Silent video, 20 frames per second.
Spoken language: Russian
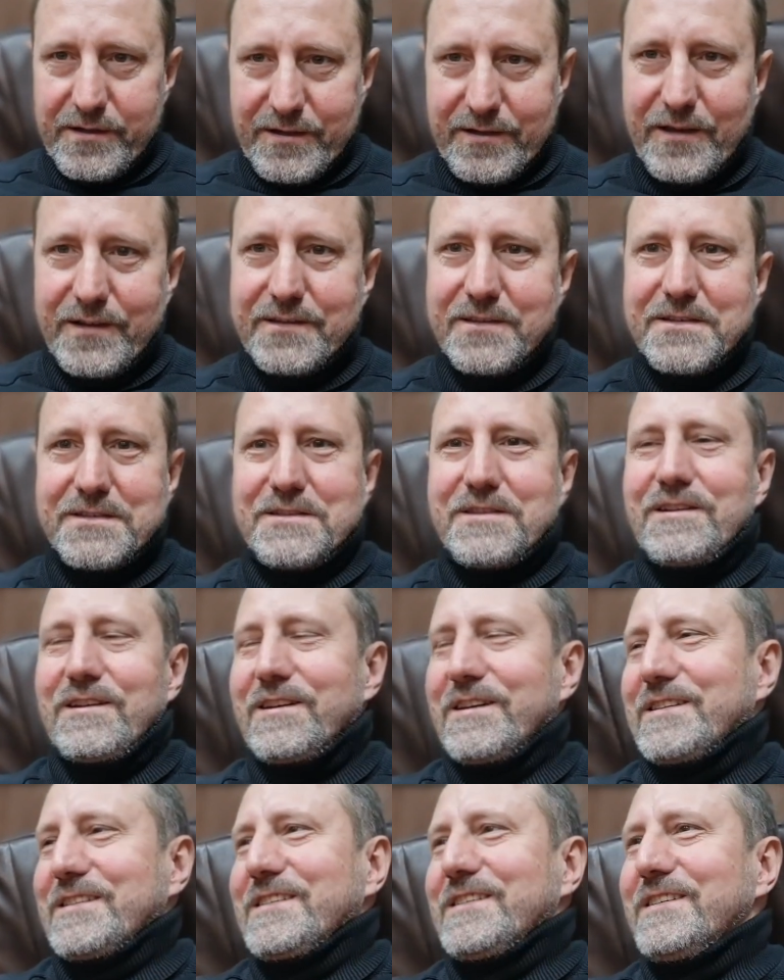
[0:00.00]
как ни
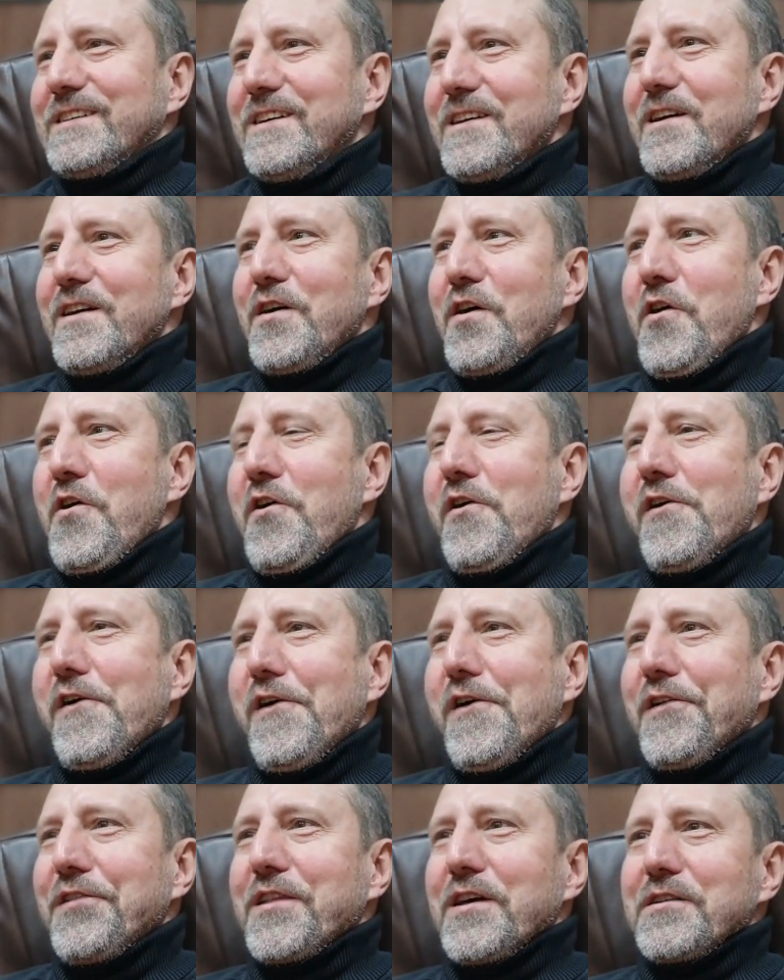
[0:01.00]
странно.
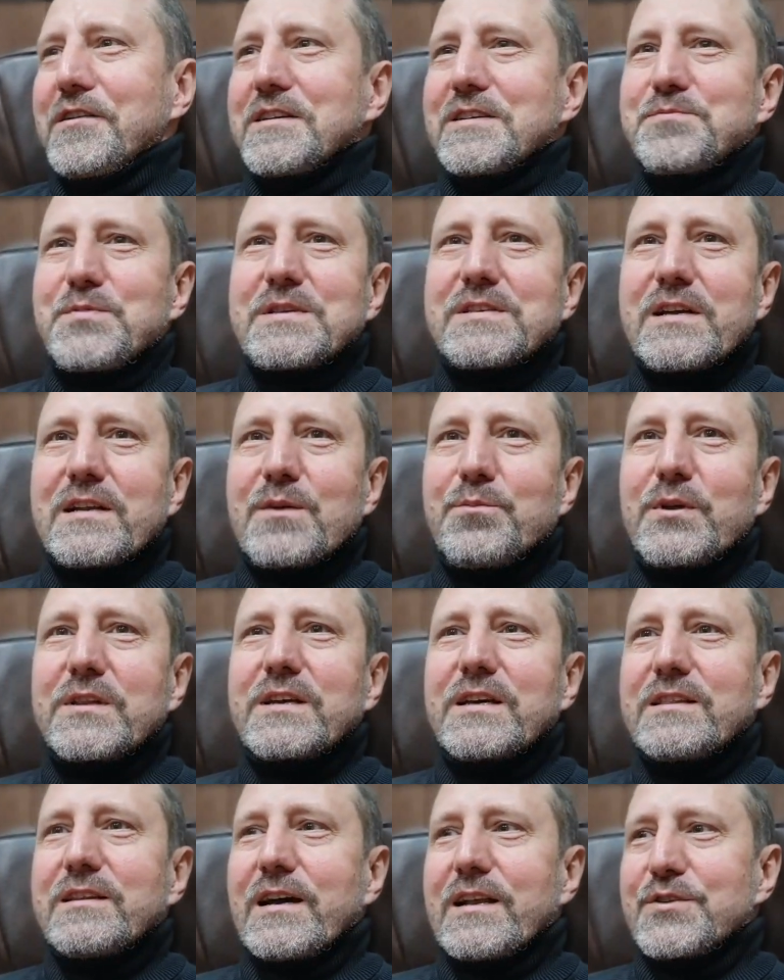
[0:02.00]
Наверное, специально
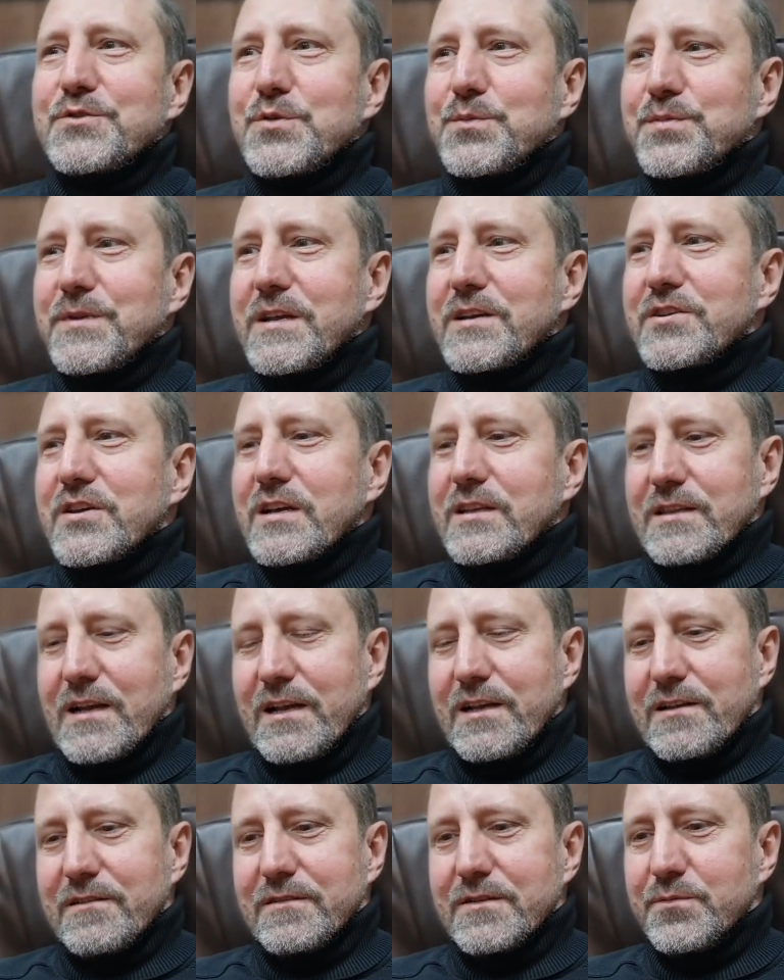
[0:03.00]
подгадали, чтобы легче
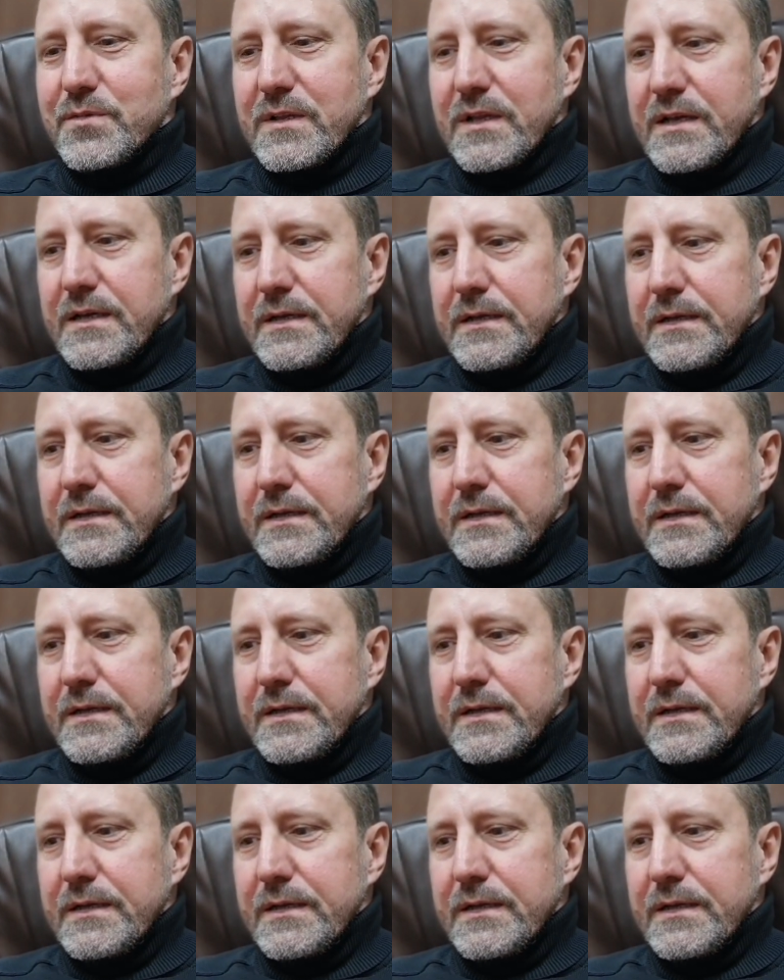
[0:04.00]
контролировать было.